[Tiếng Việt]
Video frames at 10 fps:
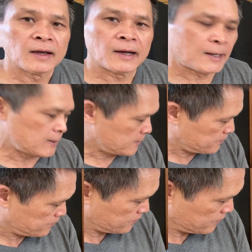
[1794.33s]
à,
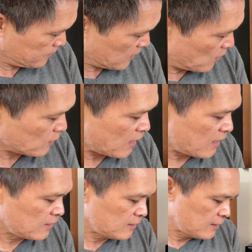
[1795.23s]
ok
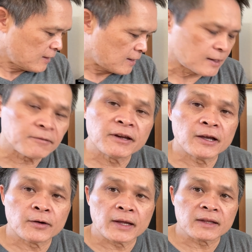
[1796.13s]
à, cái
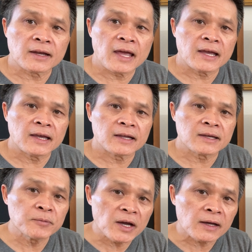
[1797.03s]
video này tới đây à,
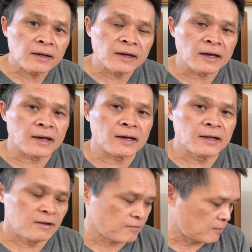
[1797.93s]
chấm dứt à,
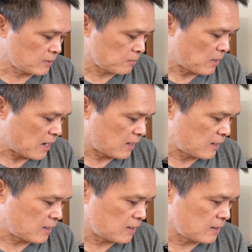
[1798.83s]
hy vọng các bạn
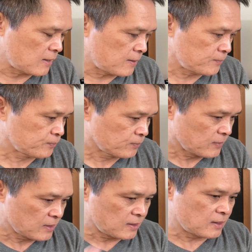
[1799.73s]
à,
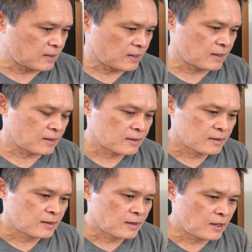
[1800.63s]
à,
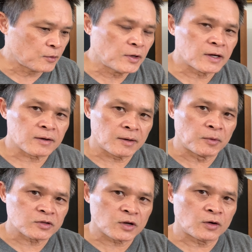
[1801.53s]
hiểu được à,
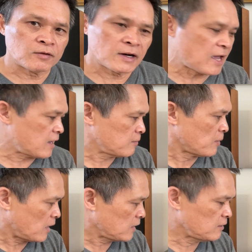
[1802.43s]
một số vấn đề
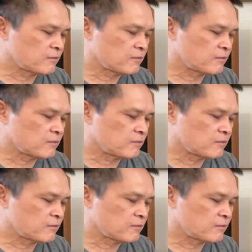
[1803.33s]
mới